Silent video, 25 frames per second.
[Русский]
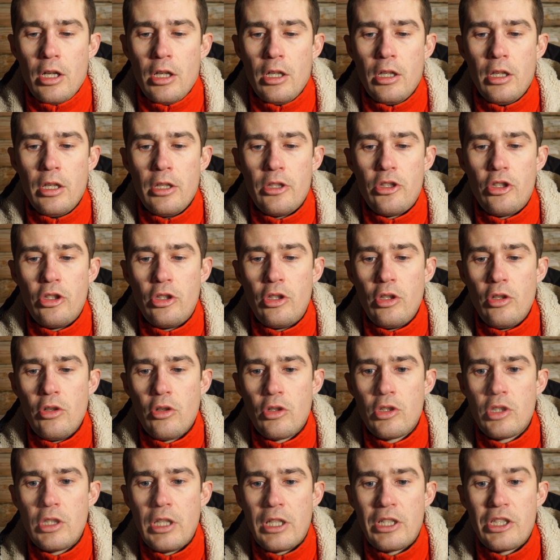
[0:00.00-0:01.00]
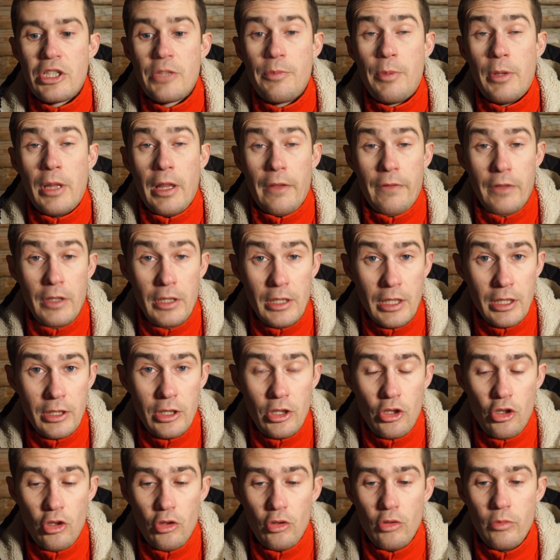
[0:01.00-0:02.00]
4, а, даже с половиной
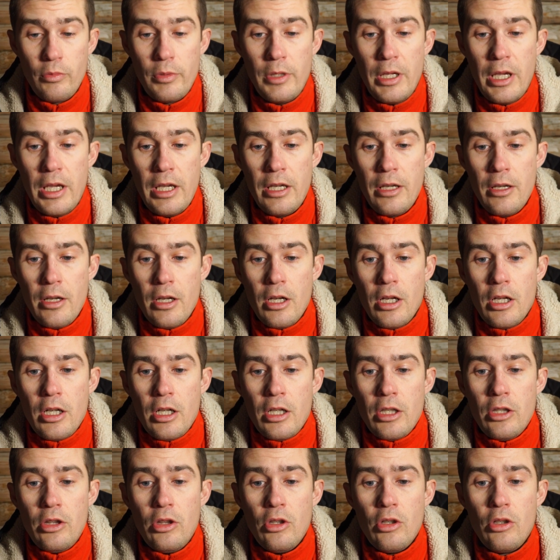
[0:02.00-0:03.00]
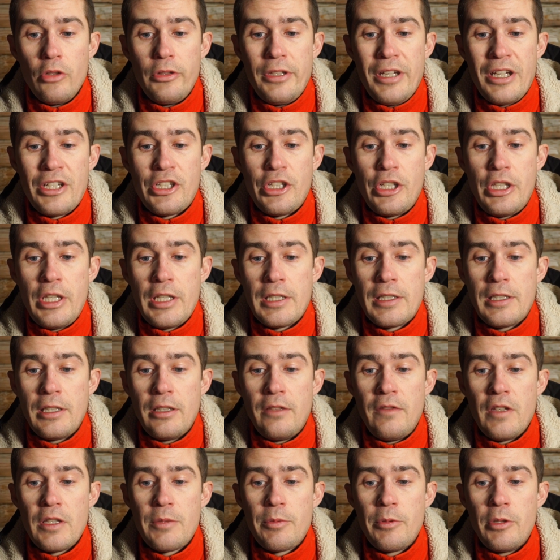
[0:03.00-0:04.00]
тысяч рублей. Но даже
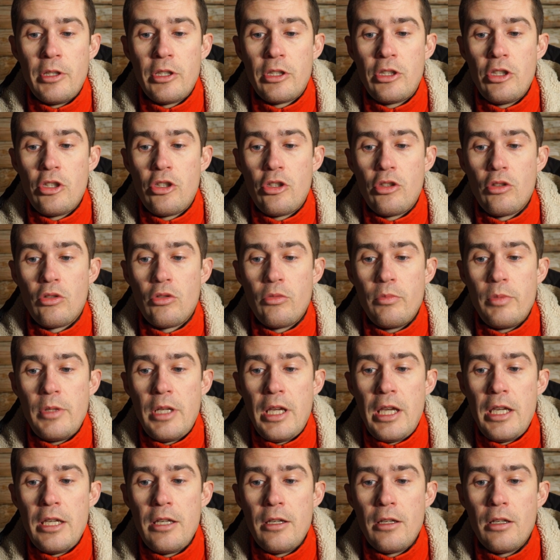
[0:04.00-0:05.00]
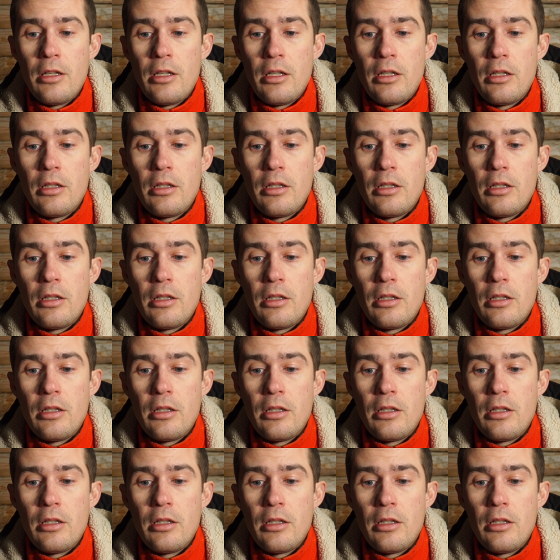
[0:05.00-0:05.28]
если тысячи рублей,